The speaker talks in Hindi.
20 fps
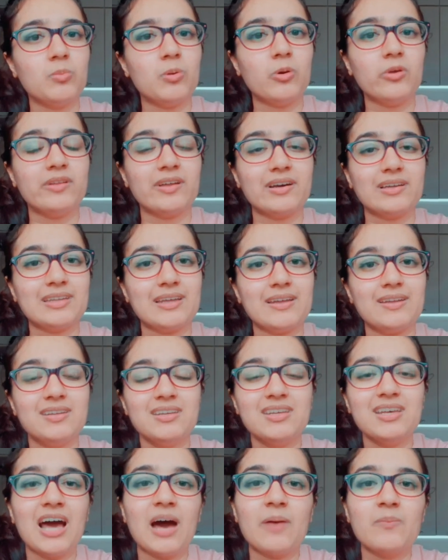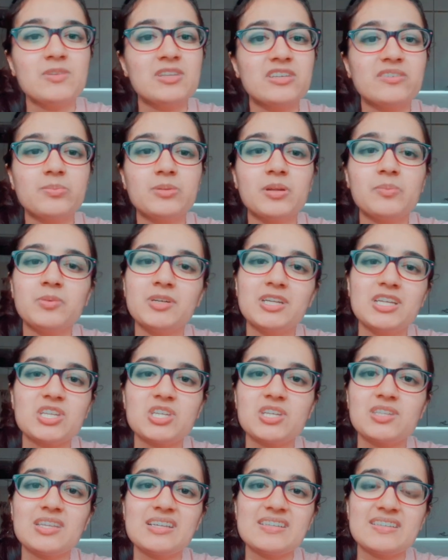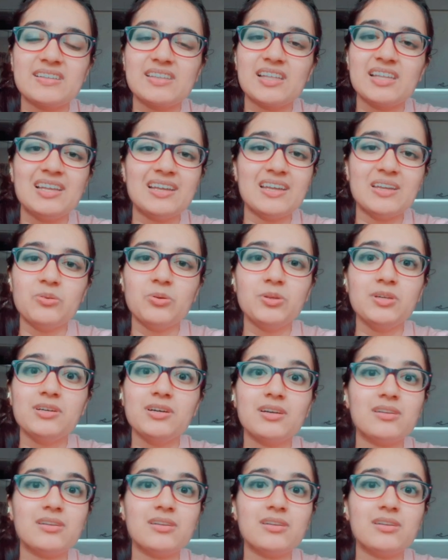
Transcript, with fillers: में हो सकता है ठीक है हम सिर्फ अपना प्रोडिक्शन दे सकते हैं लेकिन कोई